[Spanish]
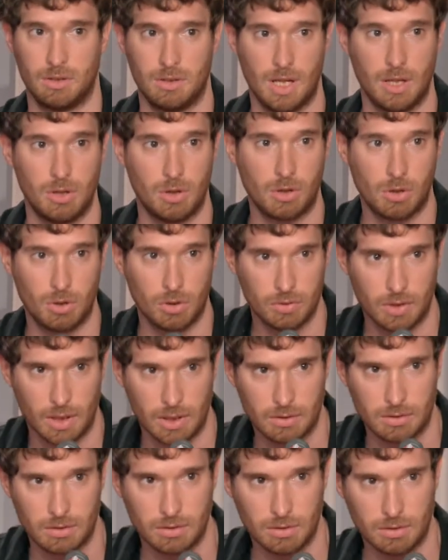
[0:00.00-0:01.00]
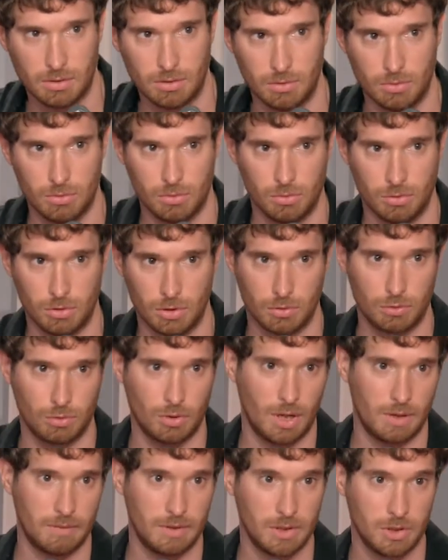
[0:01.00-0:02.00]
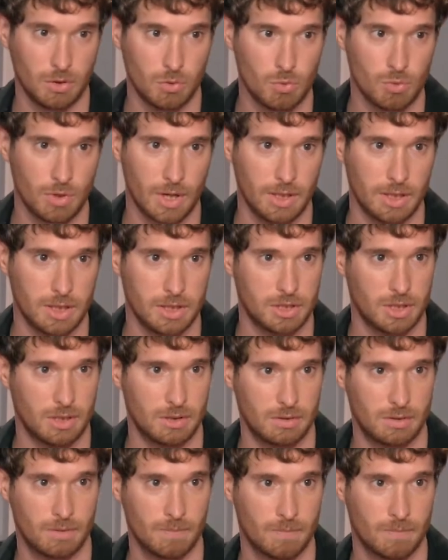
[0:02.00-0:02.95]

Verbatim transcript: las dos cosas, no solamente una de ellas.